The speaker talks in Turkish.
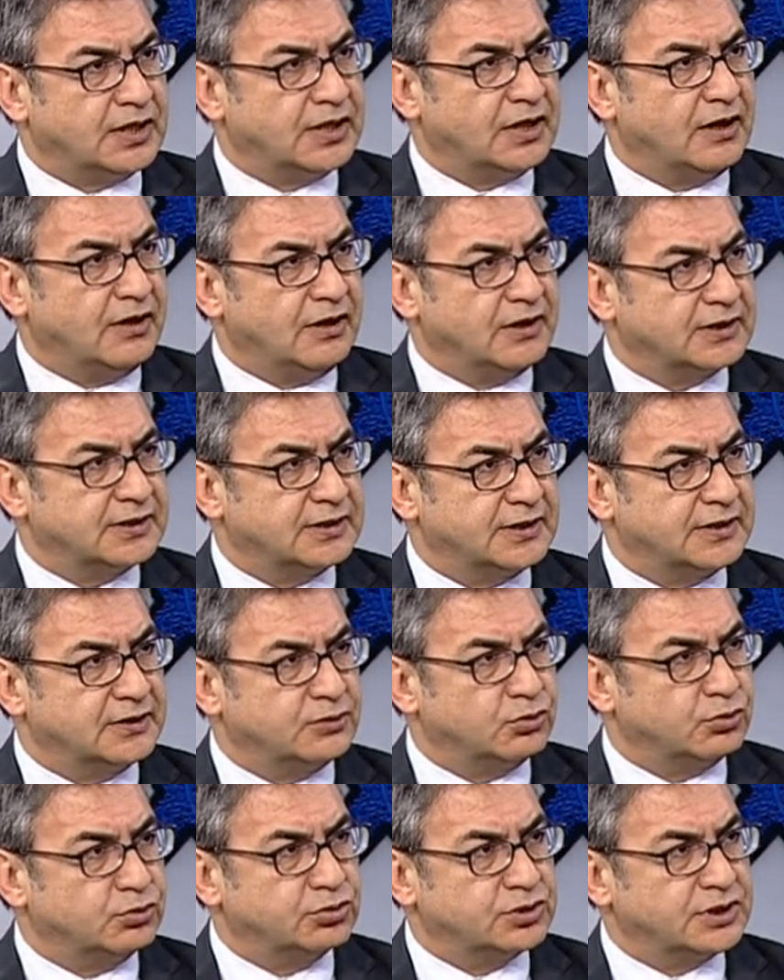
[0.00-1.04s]
6 e,
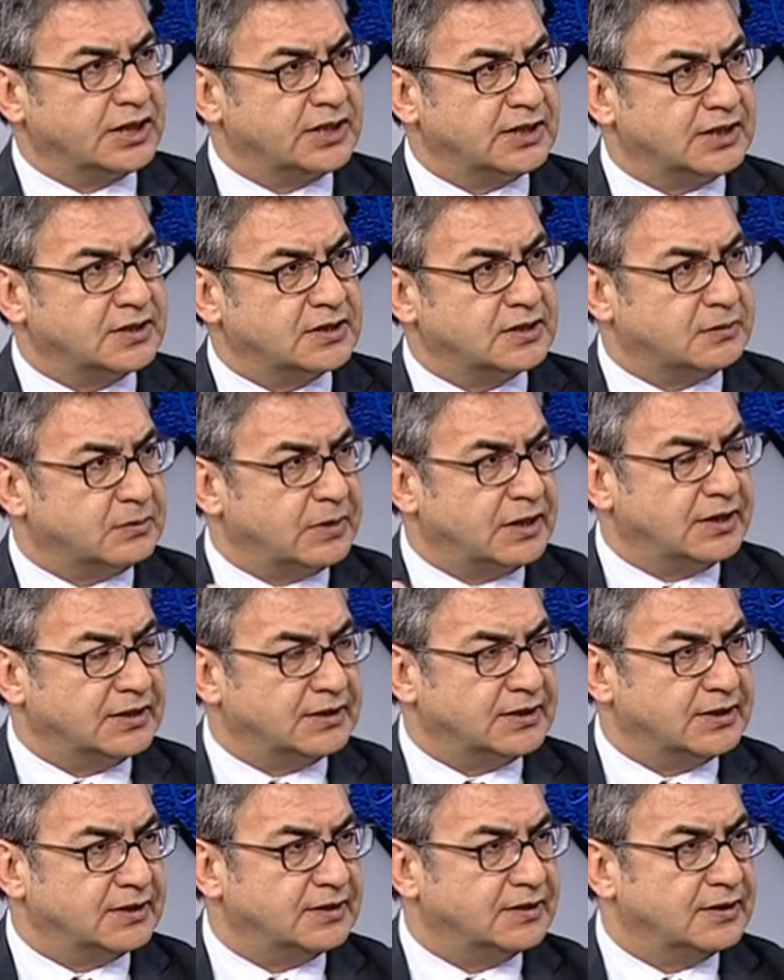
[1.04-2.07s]
ay, 9 ay
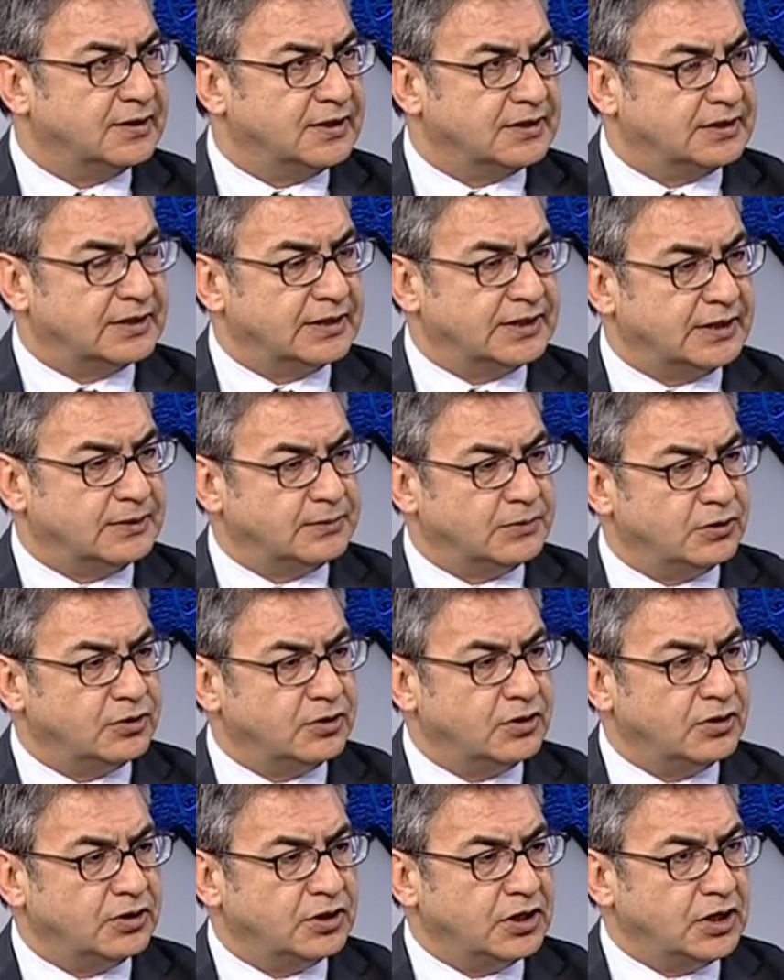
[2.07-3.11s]
gecikmeyle de
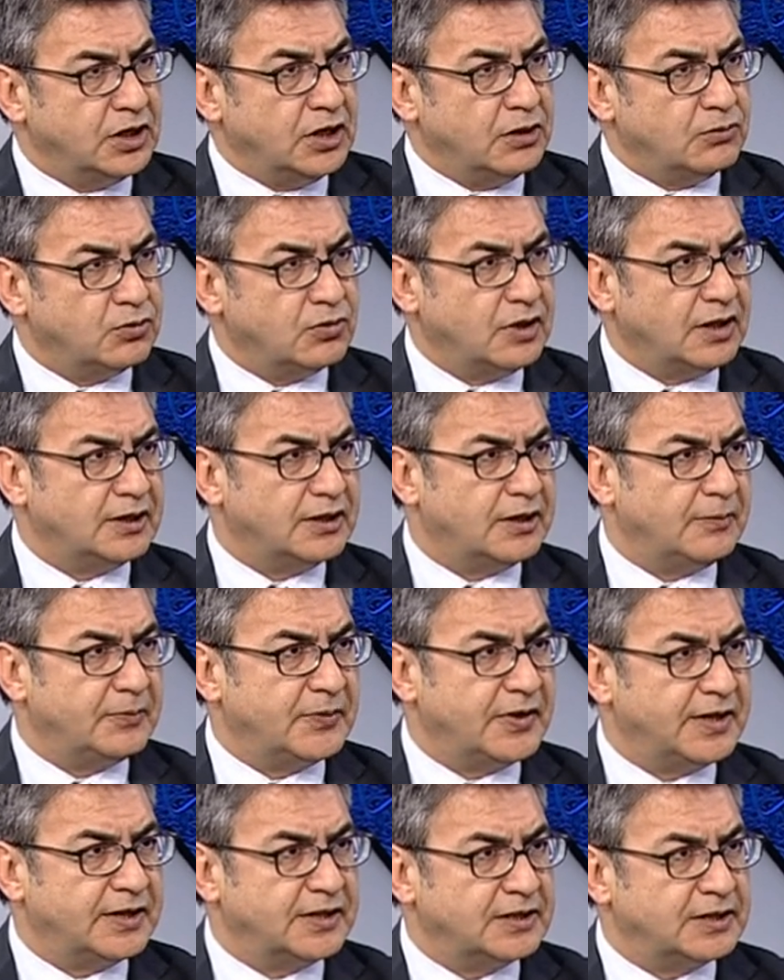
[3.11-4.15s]
etkileyebiliyor. Bu
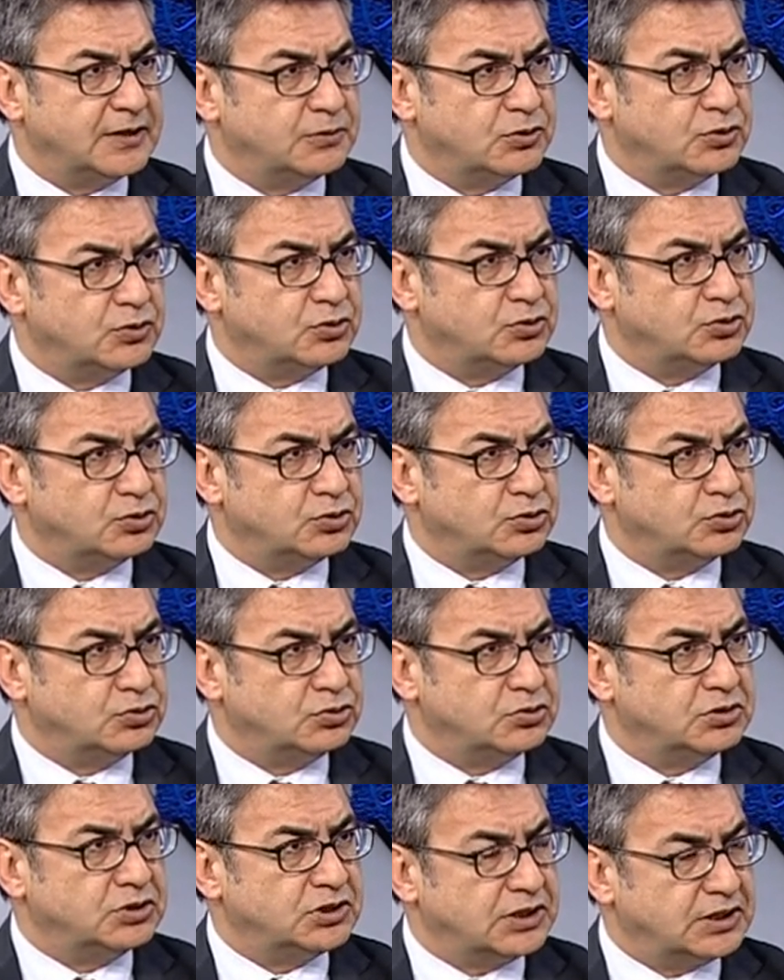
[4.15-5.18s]
anlamda 2013'ün
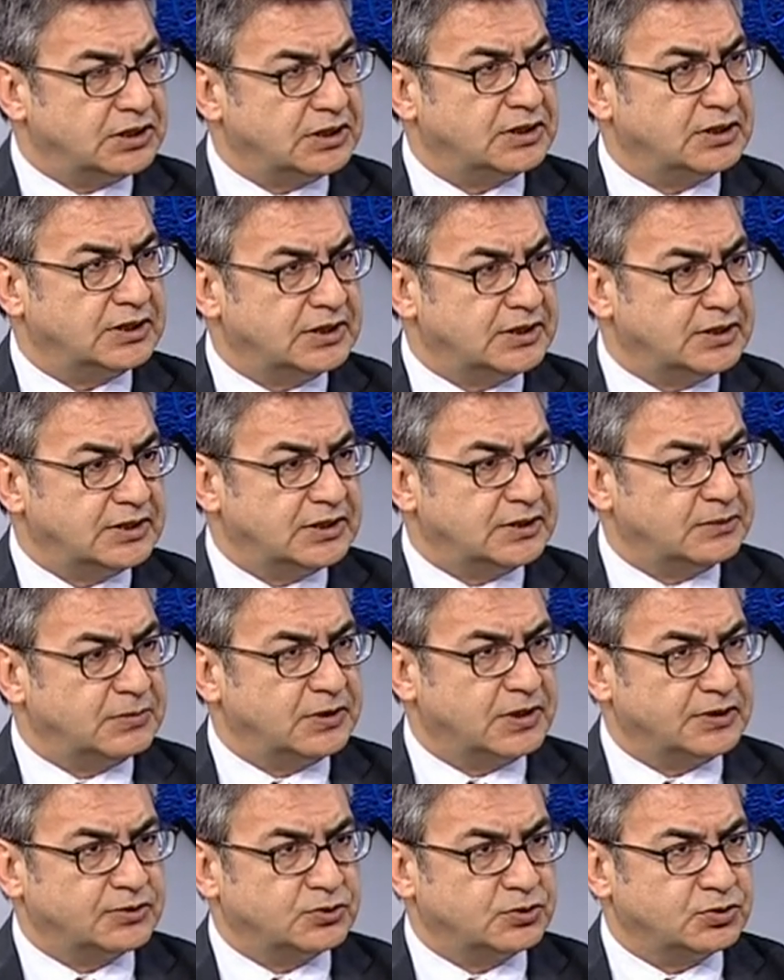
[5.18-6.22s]
e, dediğin gibi
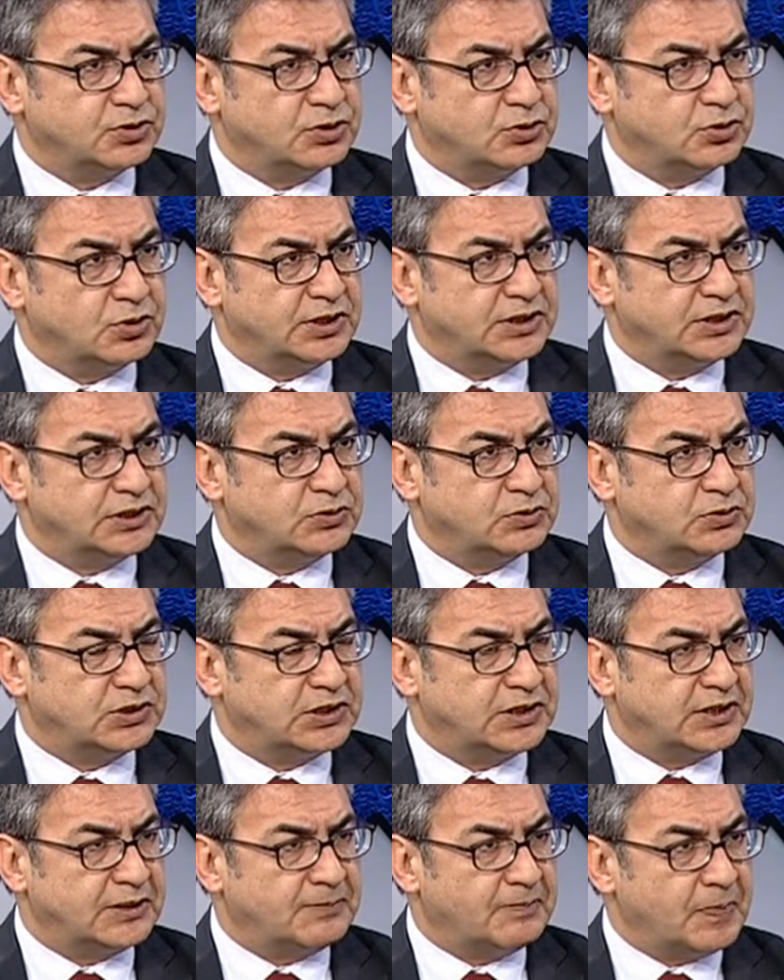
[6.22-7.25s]
az önce söylediğin
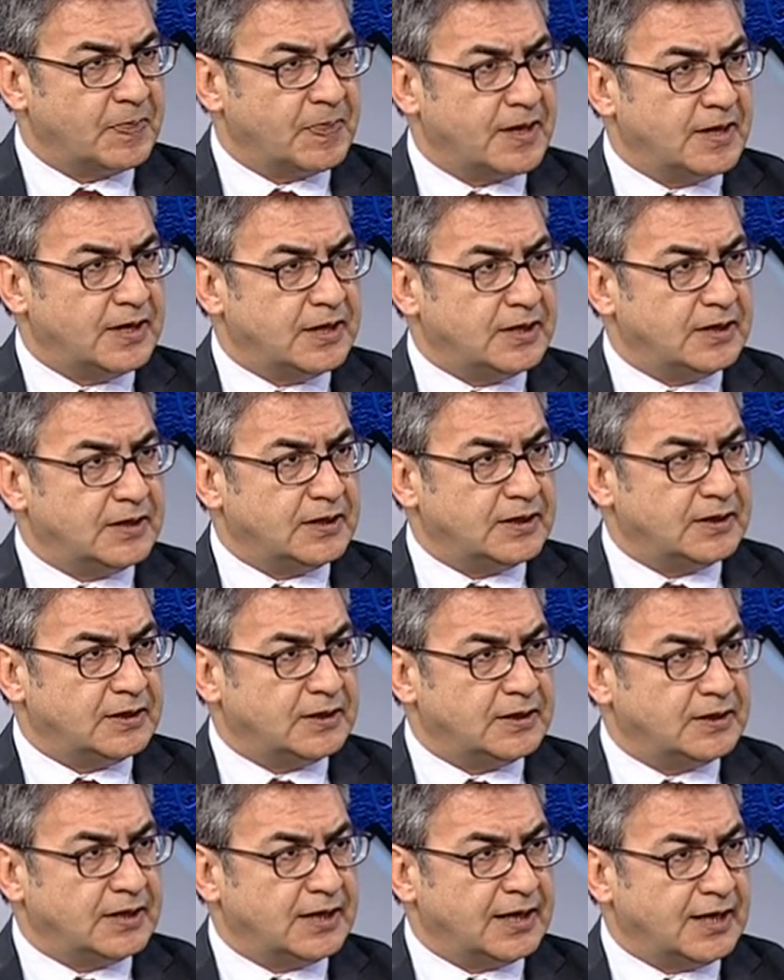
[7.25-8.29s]
üzere
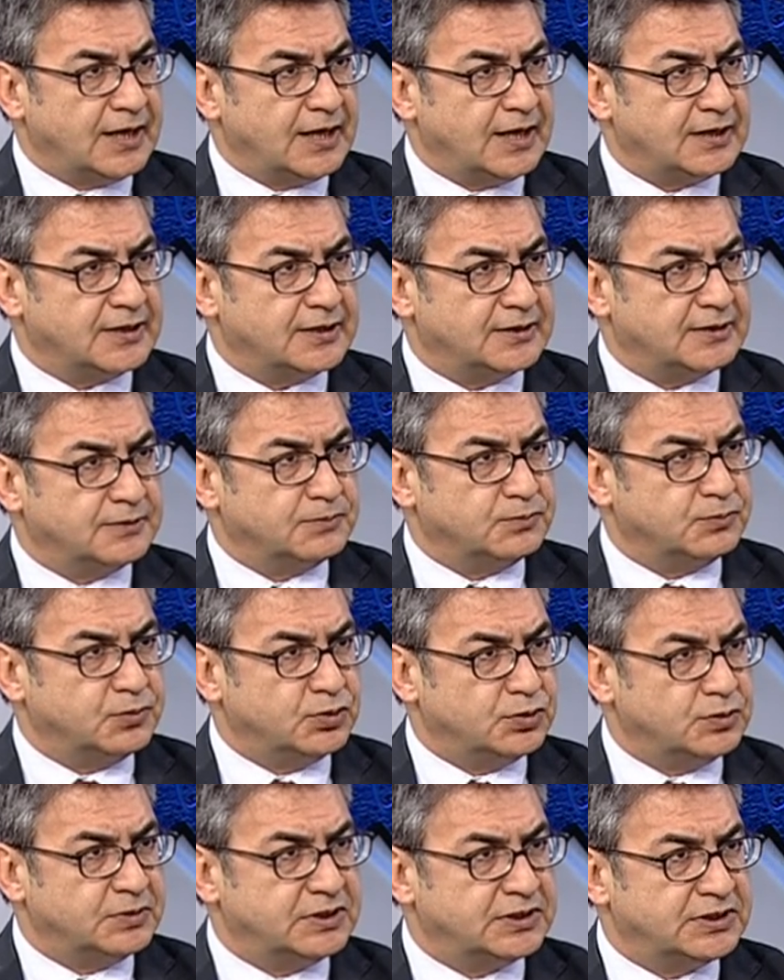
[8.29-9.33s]
eğer
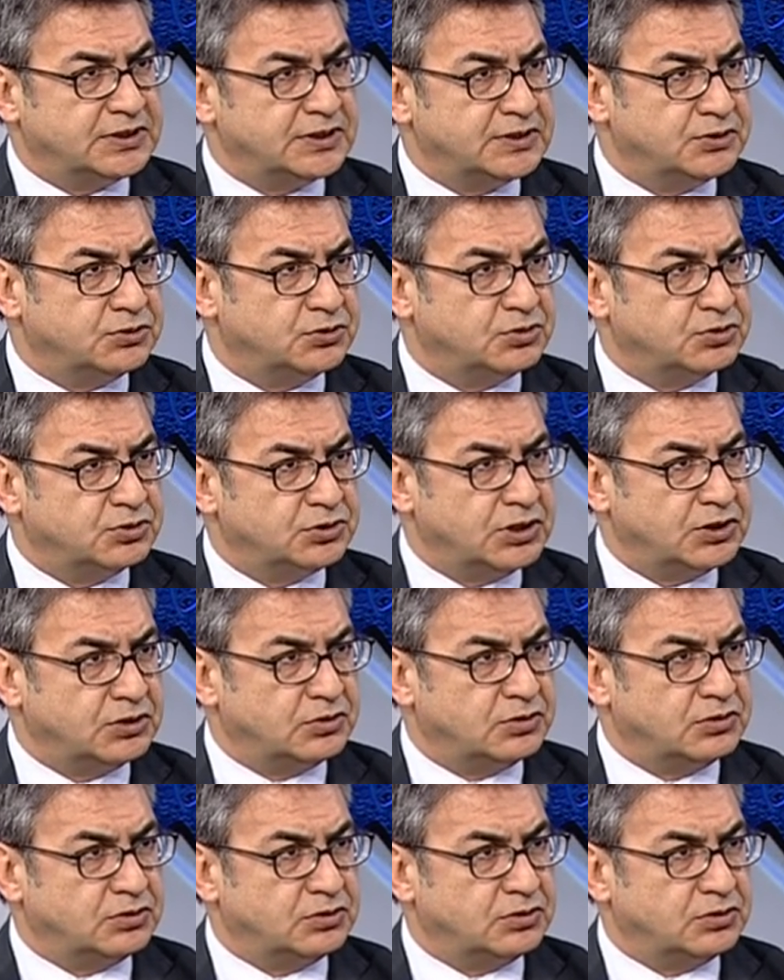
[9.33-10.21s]
büyümesi yüzde